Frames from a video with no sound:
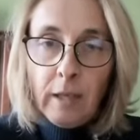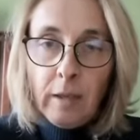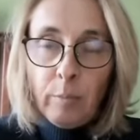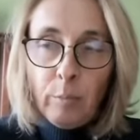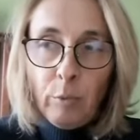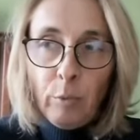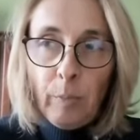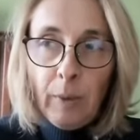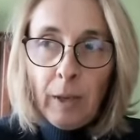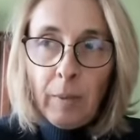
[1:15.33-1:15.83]

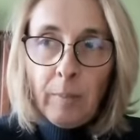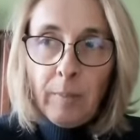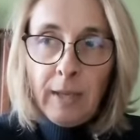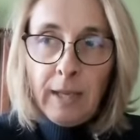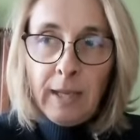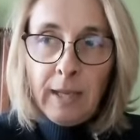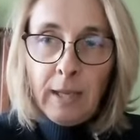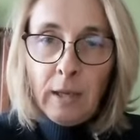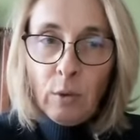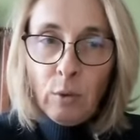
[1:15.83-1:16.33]
me
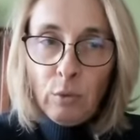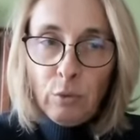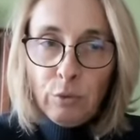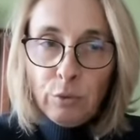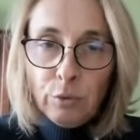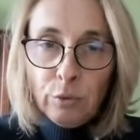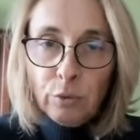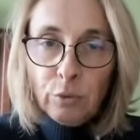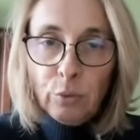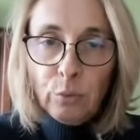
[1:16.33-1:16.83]
permet
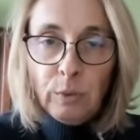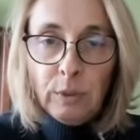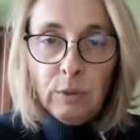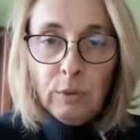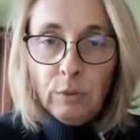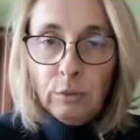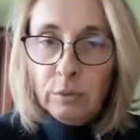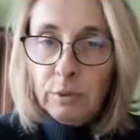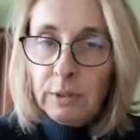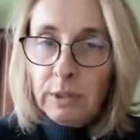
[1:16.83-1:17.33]
aujourd'hui
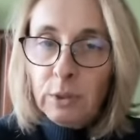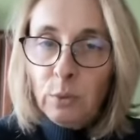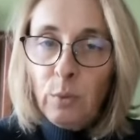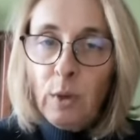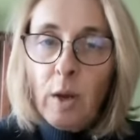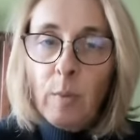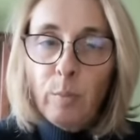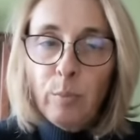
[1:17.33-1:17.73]
de continuer